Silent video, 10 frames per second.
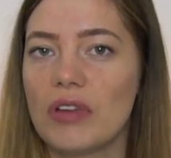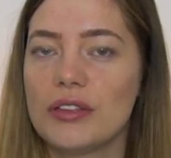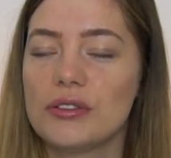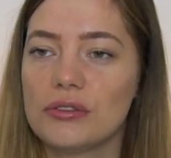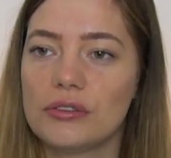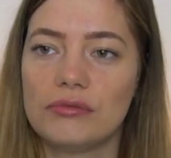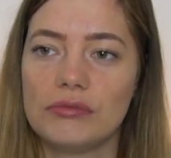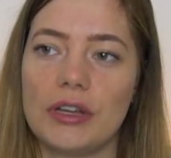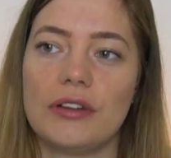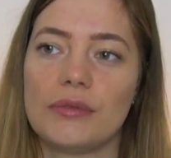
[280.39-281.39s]
Also
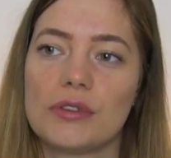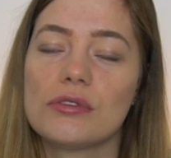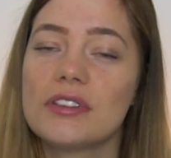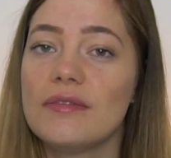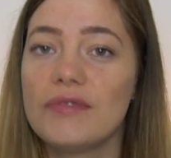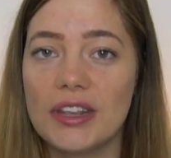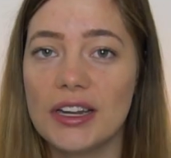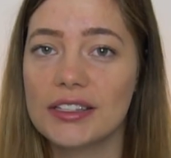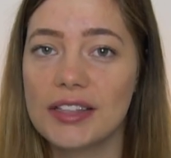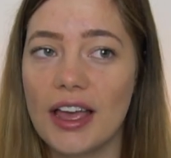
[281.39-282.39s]
ja, so sehen wir
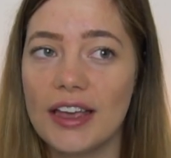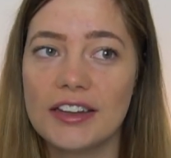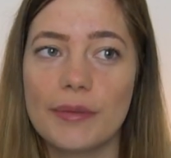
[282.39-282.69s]
das halt.